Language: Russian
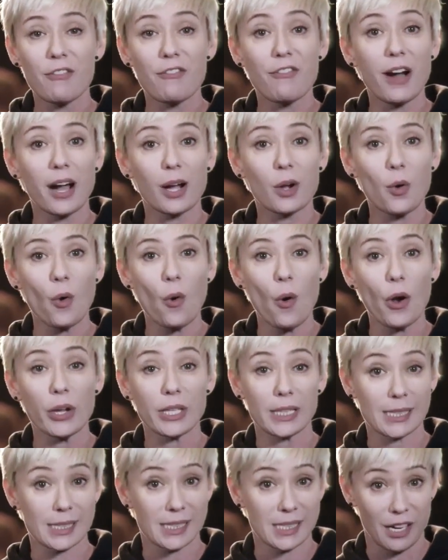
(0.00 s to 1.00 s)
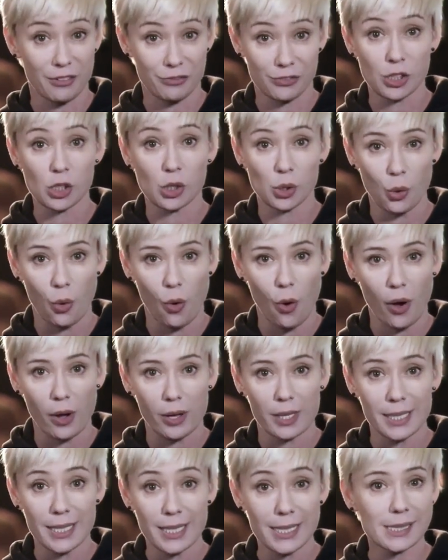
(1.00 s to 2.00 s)
в огонь за все!»
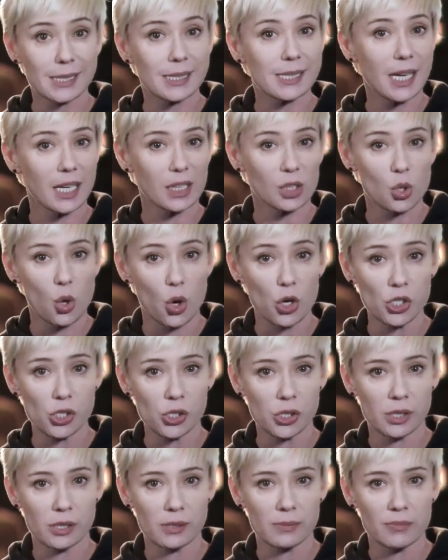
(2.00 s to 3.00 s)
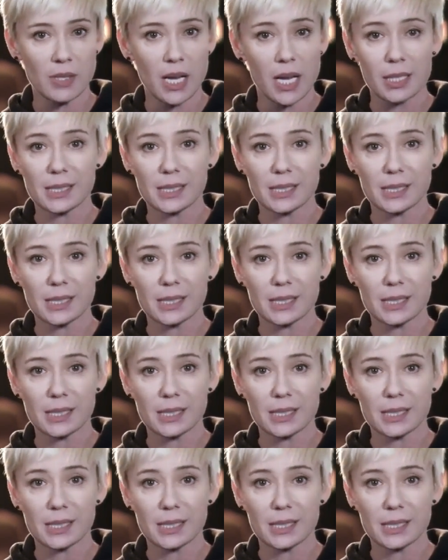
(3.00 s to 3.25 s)
за дождь,